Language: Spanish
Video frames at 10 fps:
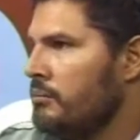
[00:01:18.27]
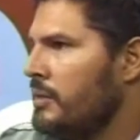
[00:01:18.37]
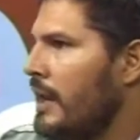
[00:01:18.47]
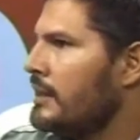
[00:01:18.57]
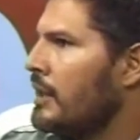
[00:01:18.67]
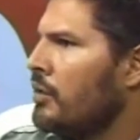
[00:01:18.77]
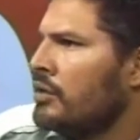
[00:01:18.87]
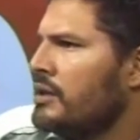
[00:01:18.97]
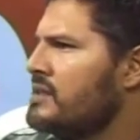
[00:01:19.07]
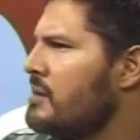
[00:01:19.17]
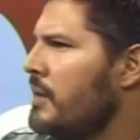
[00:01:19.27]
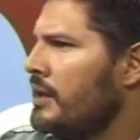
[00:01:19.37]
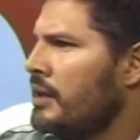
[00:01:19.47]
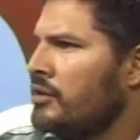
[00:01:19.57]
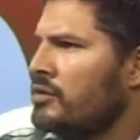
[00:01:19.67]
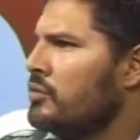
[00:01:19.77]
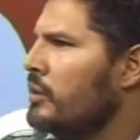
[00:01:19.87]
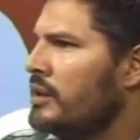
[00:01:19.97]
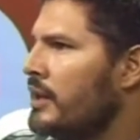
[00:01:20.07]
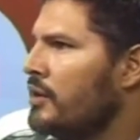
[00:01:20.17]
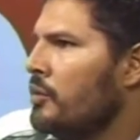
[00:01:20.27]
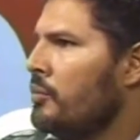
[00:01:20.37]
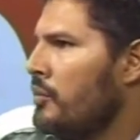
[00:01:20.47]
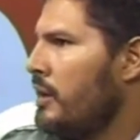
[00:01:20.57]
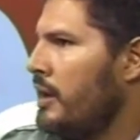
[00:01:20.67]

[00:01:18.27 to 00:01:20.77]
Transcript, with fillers: dilata dos, tres semanas y no entiendo por